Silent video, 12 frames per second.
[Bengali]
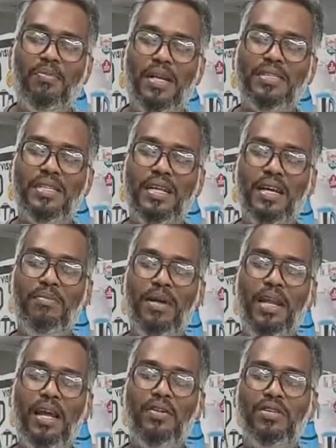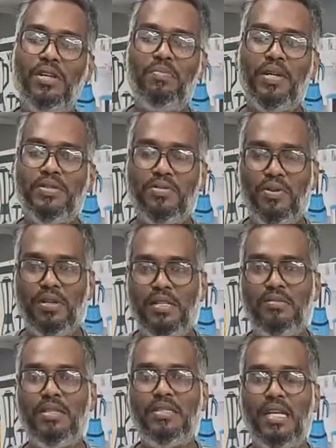পাশে থাকা বেল আইকনটি প্রেস করে
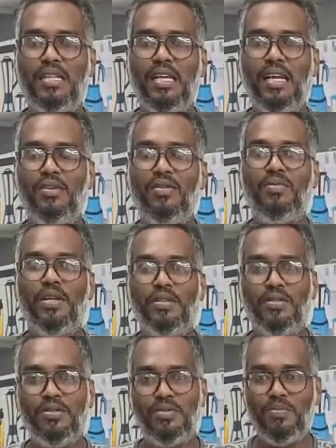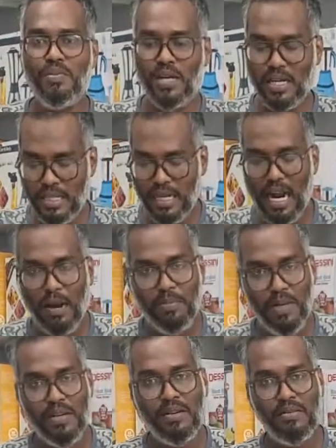দিবেন যাতে এরকম নিত্য নতুন প্রোডাক্টের
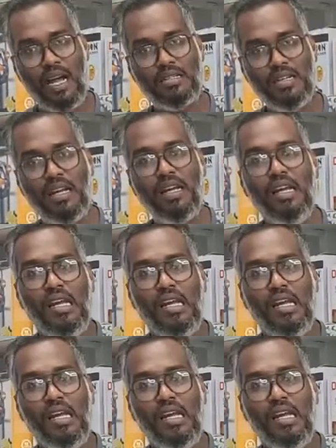আপডেট আসলে